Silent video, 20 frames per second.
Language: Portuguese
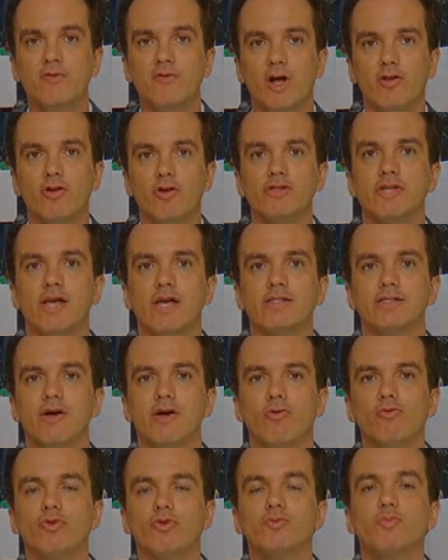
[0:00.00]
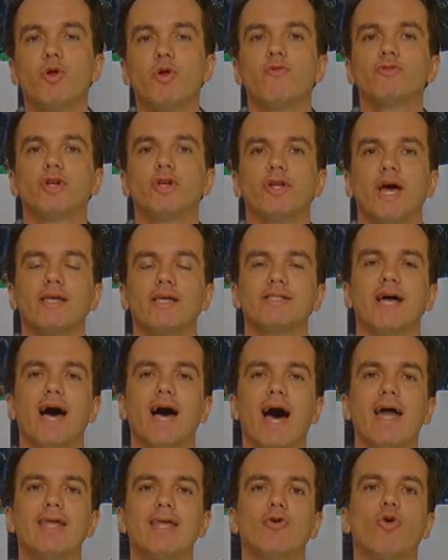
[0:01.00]
valorização dos profissionais da
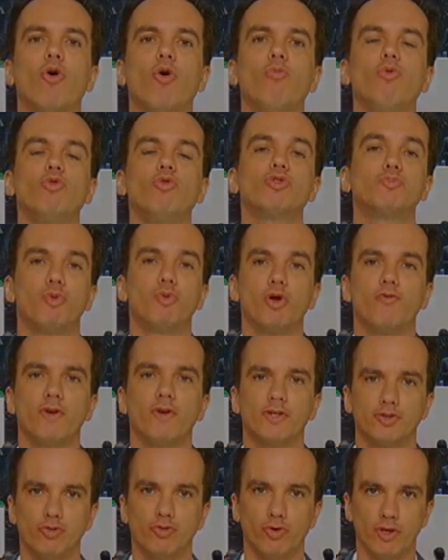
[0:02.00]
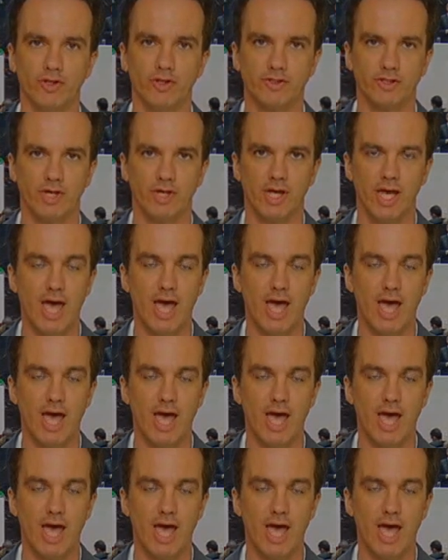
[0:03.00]
área, como os professores.